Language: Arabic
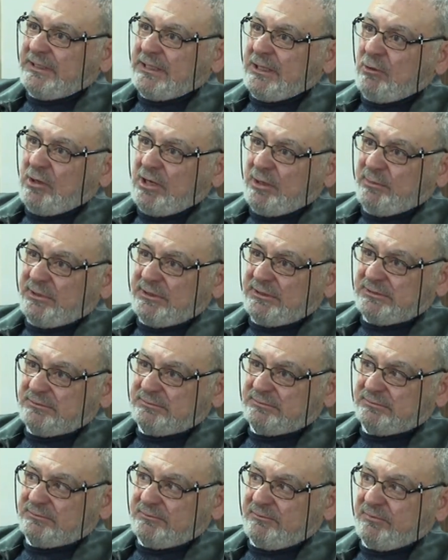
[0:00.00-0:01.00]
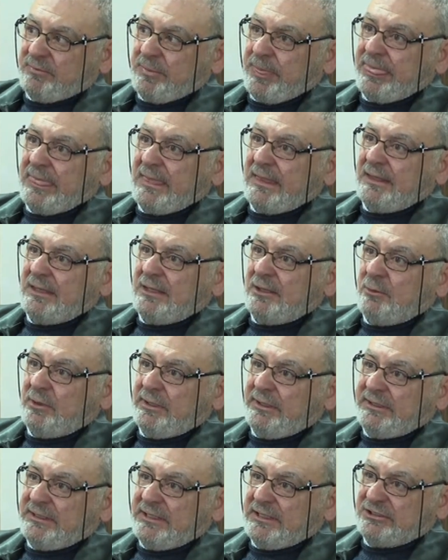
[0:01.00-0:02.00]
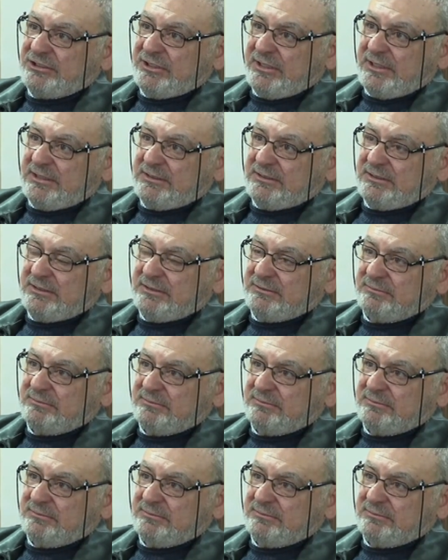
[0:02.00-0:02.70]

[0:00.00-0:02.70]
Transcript: الأوامر والعلاجات